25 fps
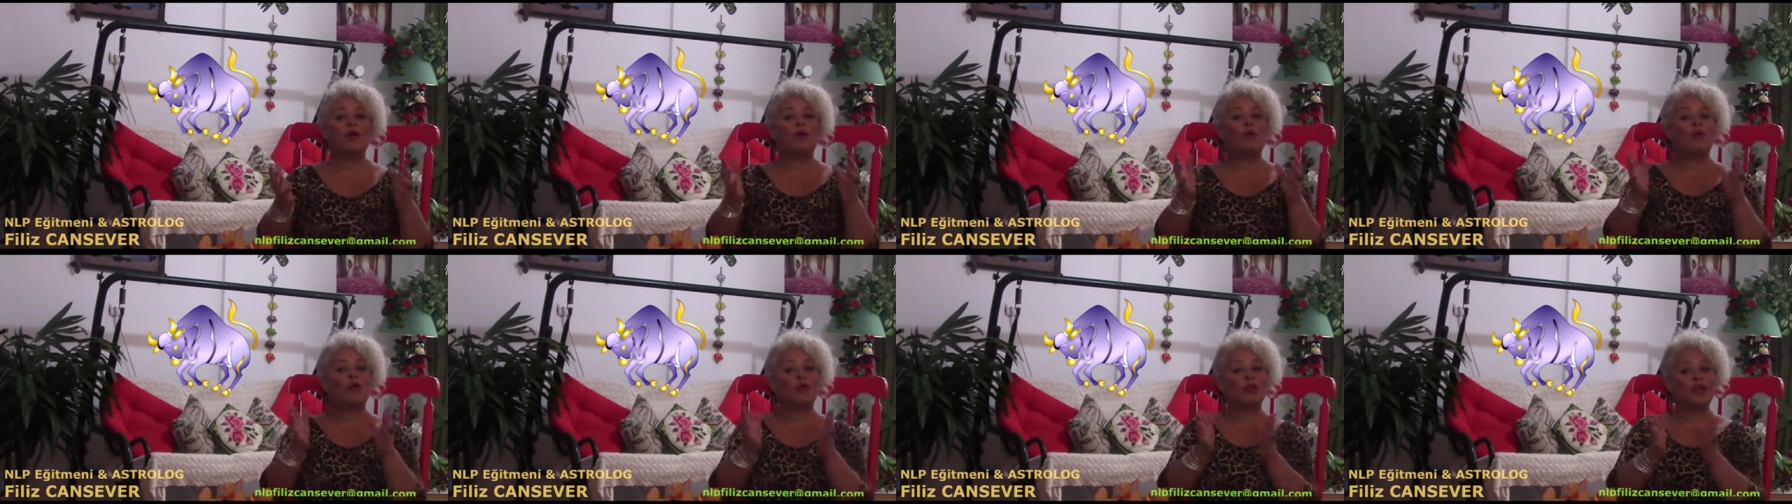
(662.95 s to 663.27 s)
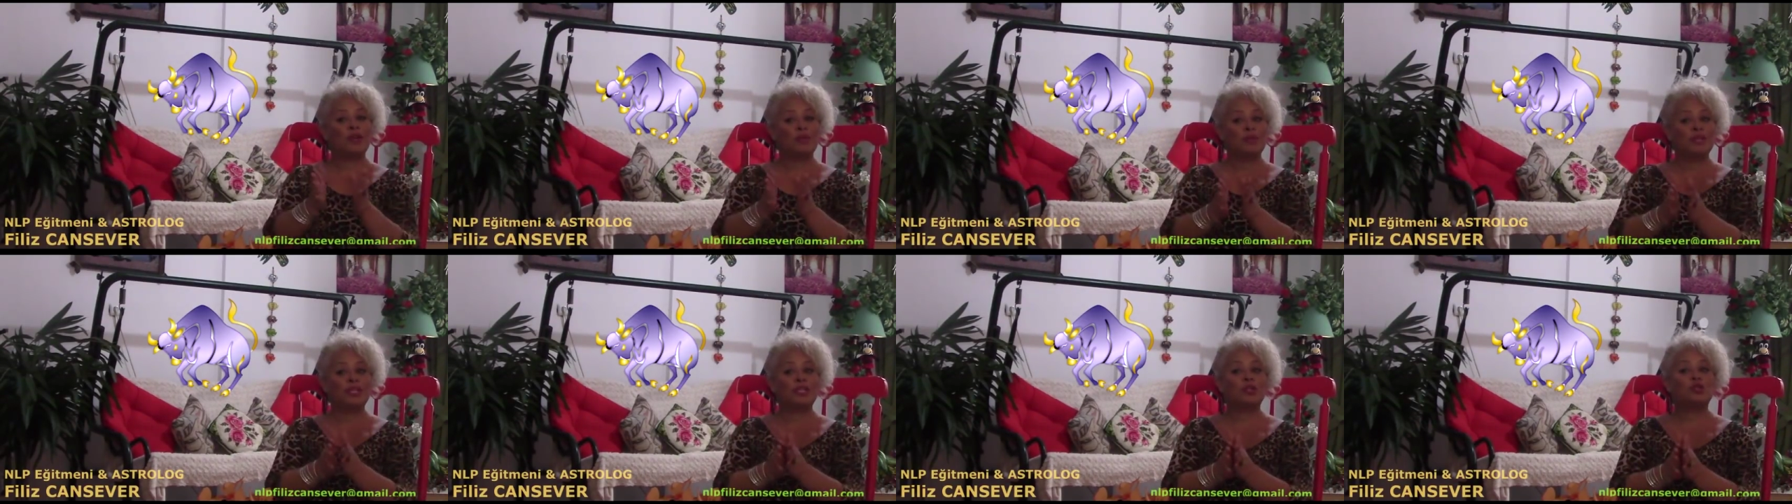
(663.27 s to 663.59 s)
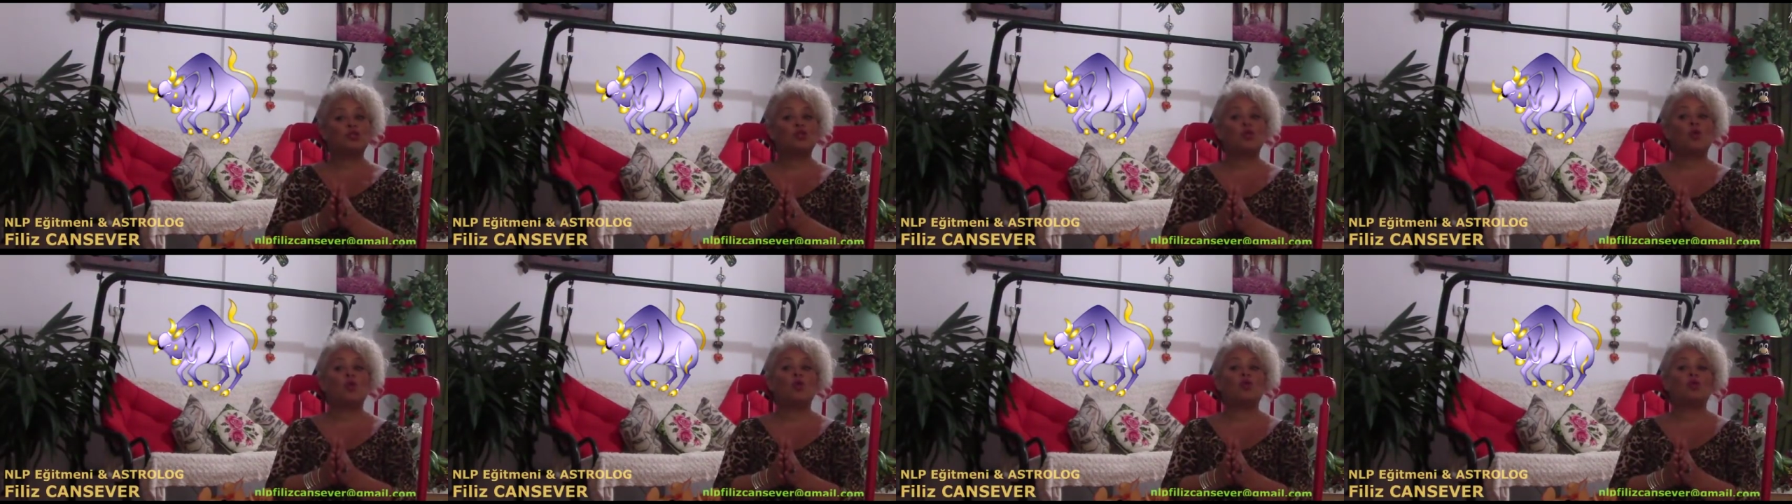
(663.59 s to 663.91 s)
önemini
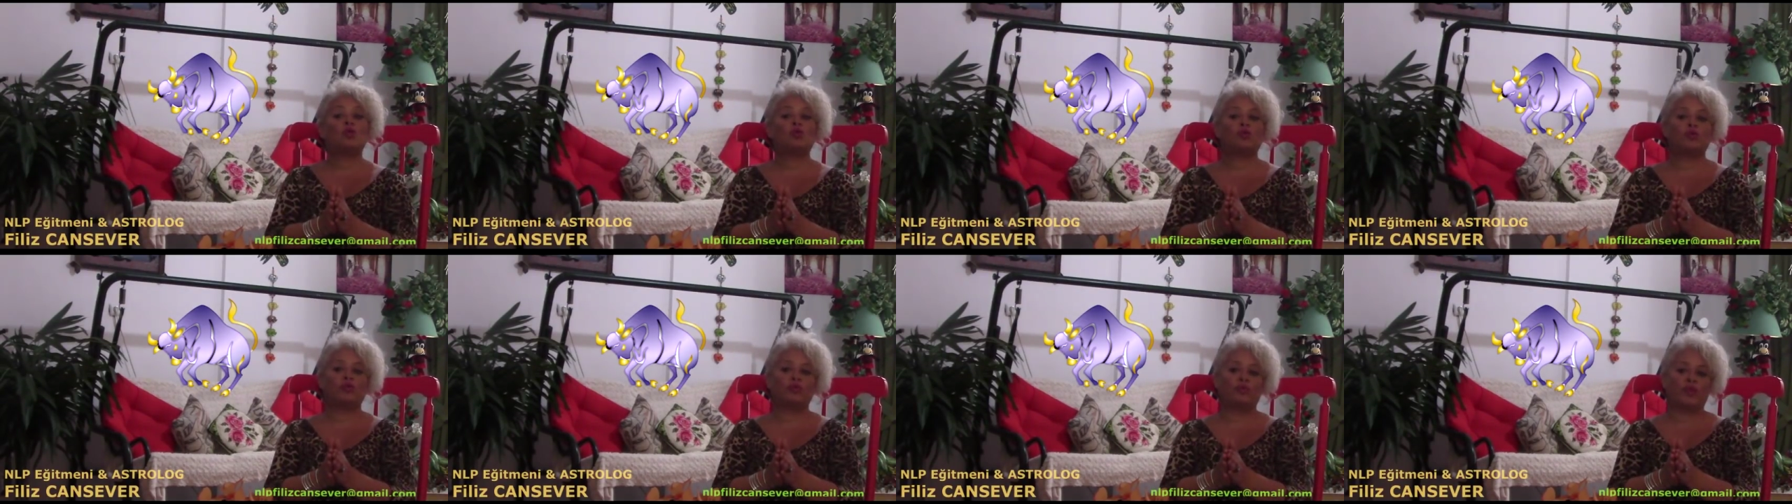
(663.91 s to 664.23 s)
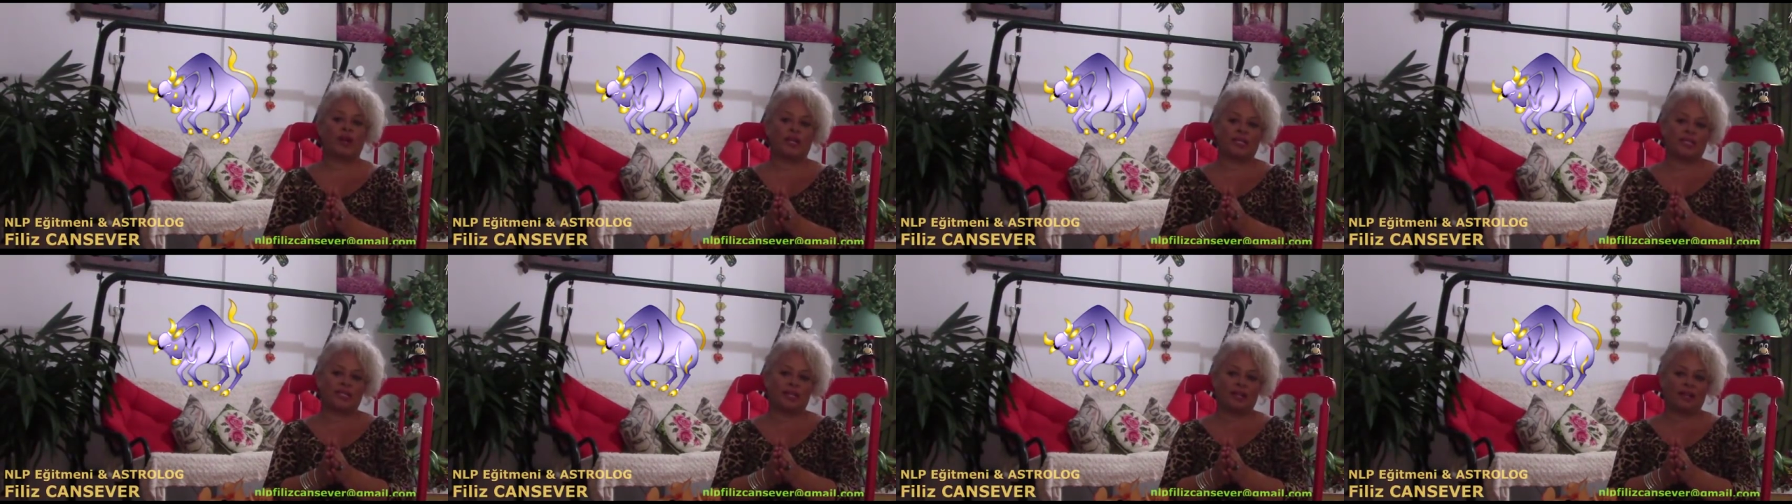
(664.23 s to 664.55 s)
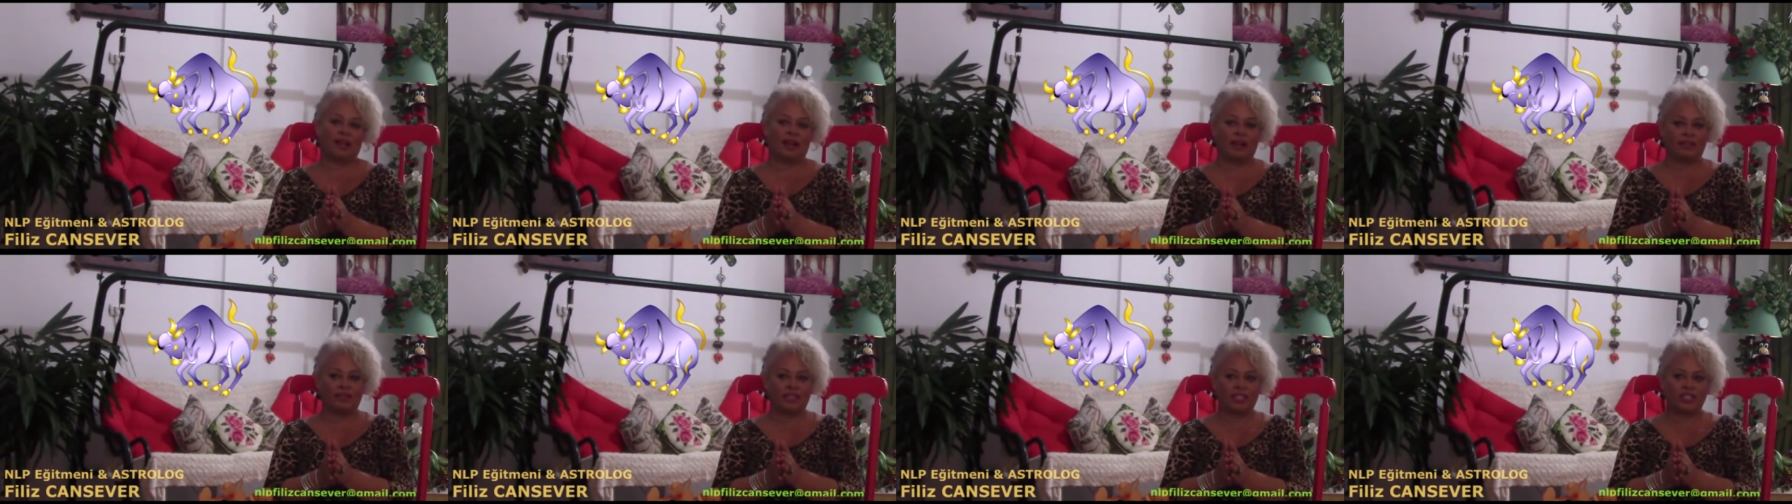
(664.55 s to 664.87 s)
çok fazla
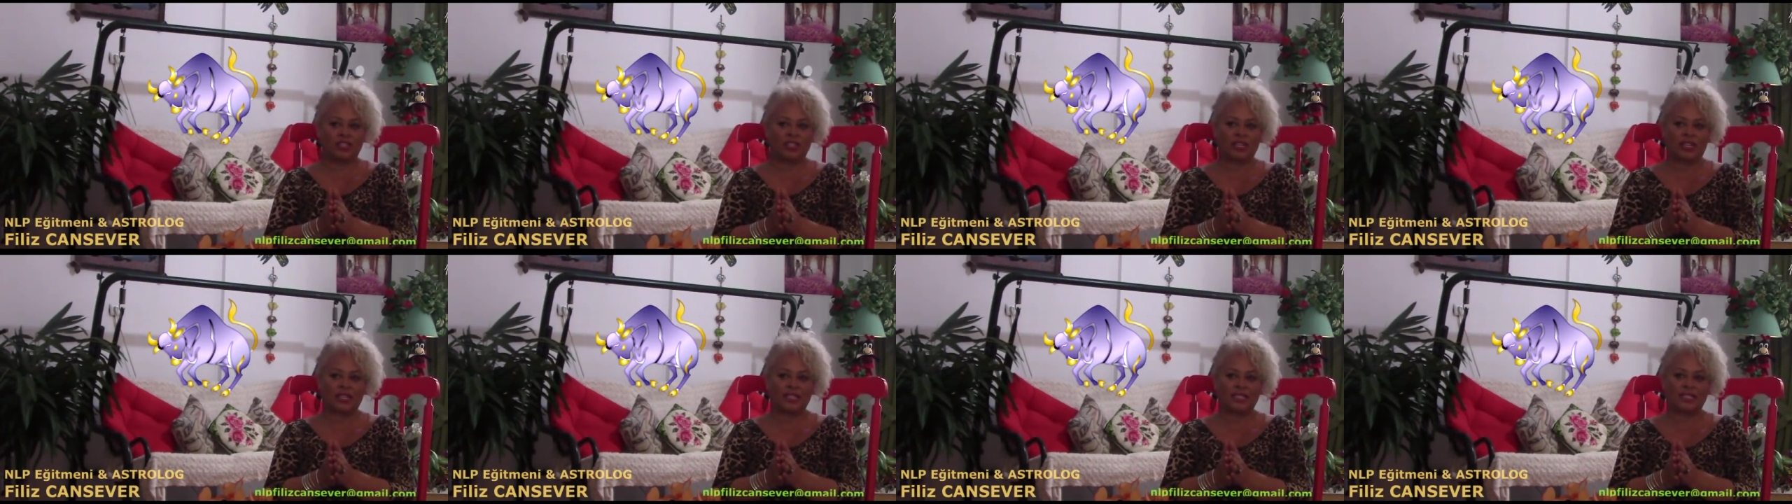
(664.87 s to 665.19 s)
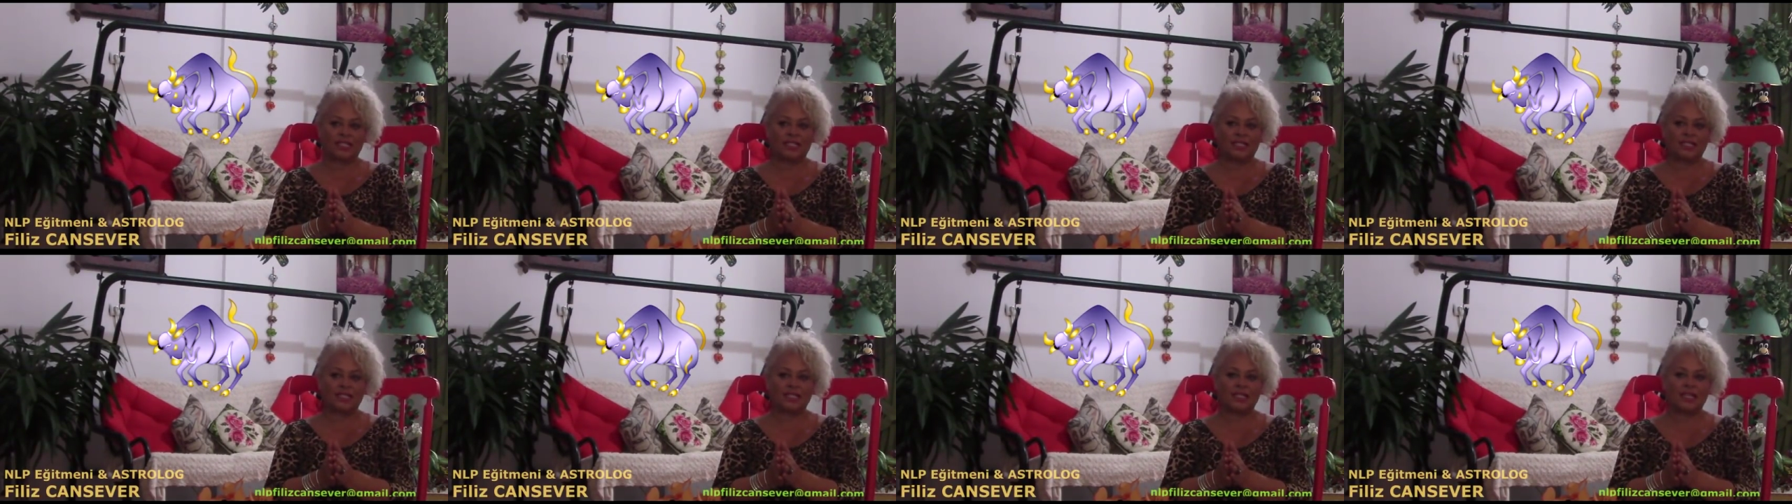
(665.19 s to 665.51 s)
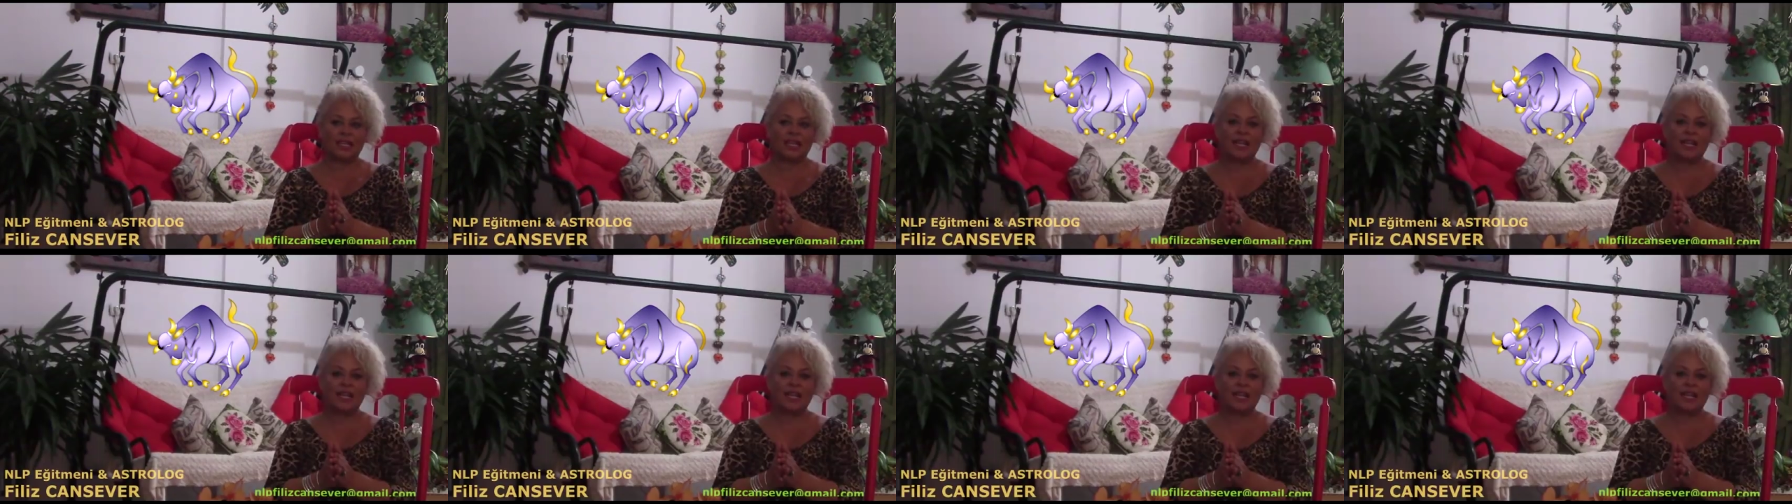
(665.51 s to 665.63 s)
kavrayacaksınız.